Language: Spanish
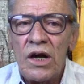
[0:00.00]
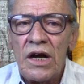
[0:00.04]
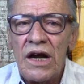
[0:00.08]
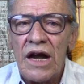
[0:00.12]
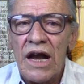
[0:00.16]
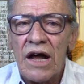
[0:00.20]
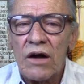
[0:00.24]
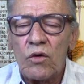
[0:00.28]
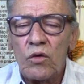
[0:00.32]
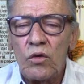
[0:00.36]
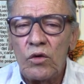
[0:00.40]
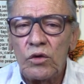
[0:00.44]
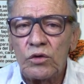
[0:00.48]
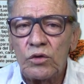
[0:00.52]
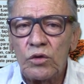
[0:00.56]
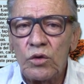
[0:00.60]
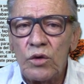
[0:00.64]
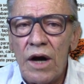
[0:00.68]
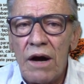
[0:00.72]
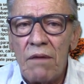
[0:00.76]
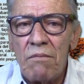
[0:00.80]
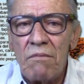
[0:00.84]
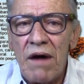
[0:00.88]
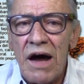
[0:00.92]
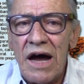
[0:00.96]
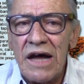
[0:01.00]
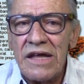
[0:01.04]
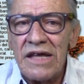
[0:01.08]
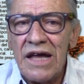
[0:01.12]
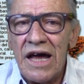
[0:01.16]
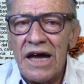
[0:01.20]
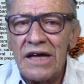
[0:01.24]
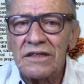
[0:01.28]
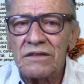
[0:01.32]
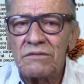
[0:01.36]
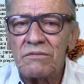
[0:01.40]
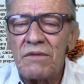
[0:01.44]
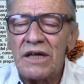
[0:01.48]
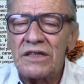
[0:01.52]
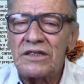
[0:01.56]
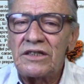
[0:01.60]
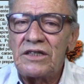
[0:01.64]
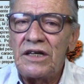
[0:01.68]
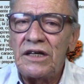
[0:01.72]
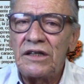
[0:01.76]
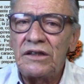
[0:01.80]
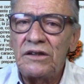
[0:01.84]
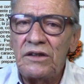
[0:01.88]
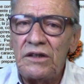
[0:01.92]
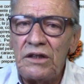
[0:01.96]
la cultura maya es más
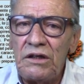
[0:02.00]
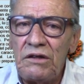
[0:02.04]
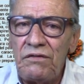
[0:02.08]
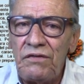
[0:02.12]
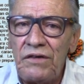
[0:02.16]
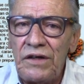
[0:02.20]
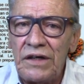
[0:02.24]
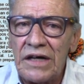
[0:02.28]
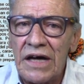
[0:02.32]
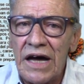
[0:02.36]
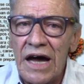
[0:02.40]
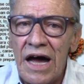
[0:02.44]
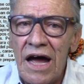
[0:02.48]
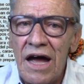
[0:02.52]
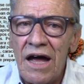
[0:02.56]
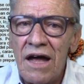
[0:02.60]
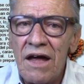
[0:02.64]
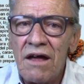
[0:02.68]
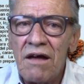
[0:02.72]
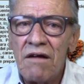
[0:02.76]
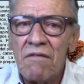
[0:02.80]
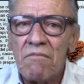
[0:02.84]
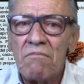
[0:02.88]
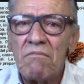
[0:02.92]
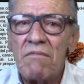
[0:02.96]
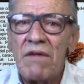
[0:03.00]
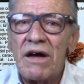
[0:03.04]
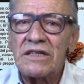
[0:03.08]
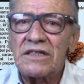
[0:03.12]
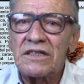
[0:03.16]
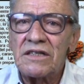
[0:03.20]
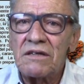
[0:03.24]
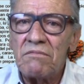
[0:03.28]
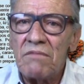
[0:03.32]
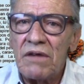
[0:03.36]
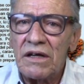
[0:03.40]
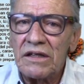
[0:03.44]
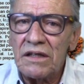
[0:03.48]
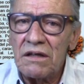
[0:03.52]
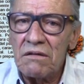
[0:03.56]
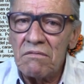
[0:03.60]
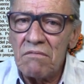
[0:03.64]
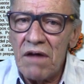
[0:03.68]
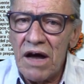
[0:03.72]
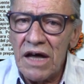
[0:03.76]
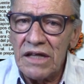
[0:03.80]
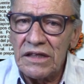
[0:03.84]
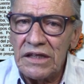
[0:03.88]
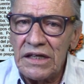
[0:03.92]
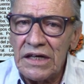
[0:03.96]
científica, más de
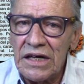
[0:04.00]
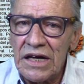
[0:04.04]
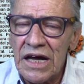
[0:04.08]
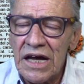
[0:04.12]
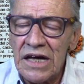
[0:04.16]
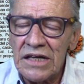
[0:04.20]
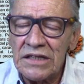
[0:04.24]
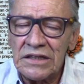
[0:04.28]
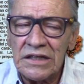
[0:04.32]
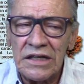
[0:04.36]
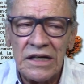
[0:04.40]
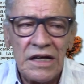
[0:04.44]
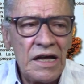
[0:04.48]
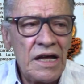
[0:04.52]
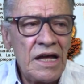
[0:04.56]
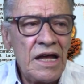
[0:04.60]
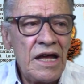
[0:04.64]
matemáticas,